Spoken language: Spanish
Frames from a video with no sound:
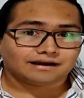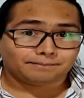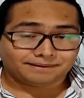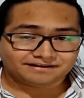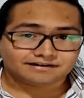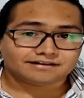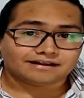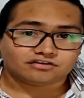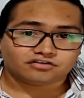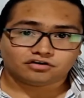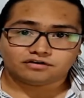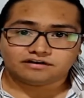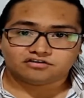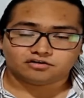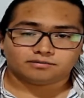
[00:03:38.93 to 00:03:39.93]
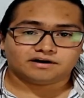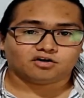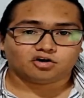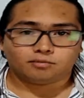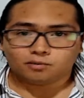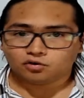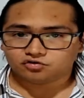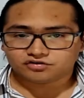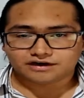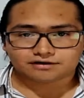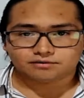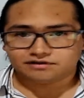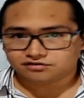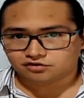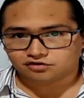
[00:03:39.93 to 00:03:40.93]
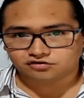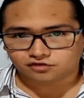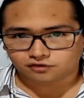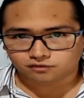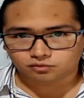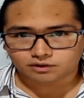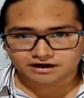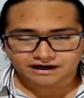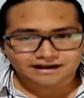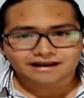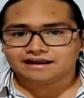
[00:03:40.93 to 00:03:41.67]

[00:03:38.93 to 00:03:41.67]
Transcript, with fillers: capacitaciones sobre cómo usar nuestro software.